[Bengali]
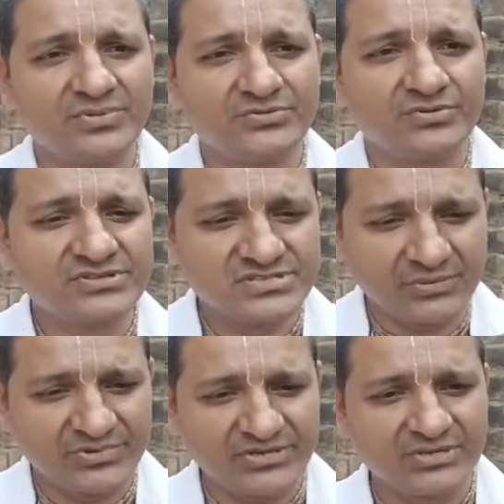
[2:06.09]
ভেতরে
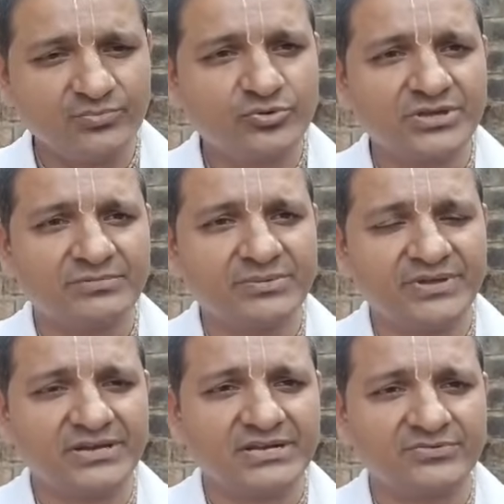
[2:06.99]
সামনে এই বুকে আমার
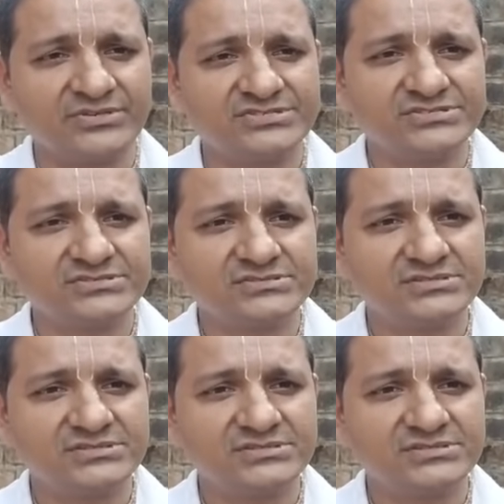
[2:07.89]
ব্যাগটা রয়েছে